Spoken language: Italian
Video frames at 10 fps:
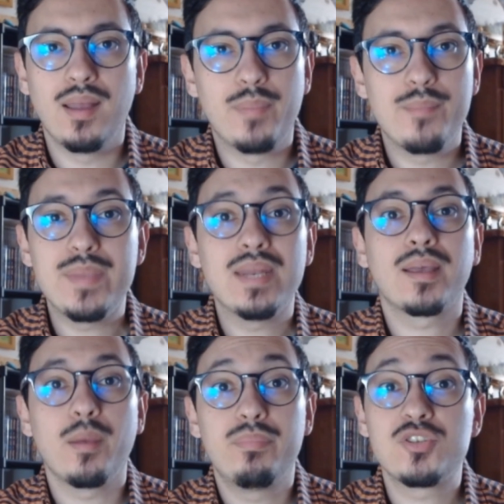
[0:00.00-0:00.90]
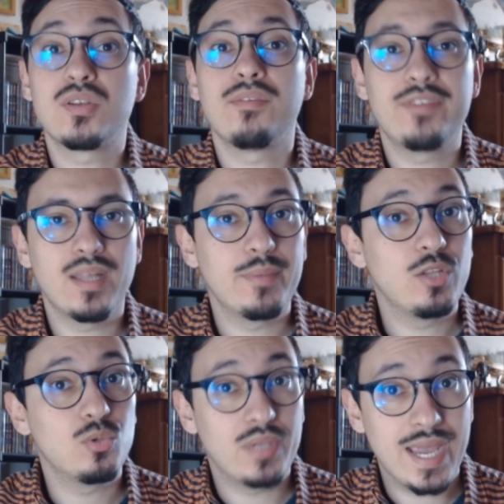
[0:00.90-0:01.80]
la bambina che ha preso in
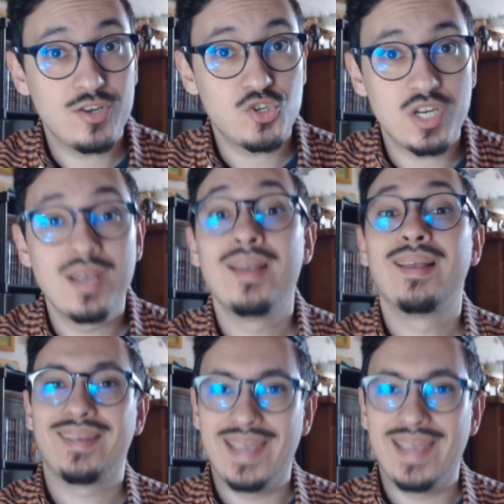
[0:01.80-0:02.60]
affidamento Denji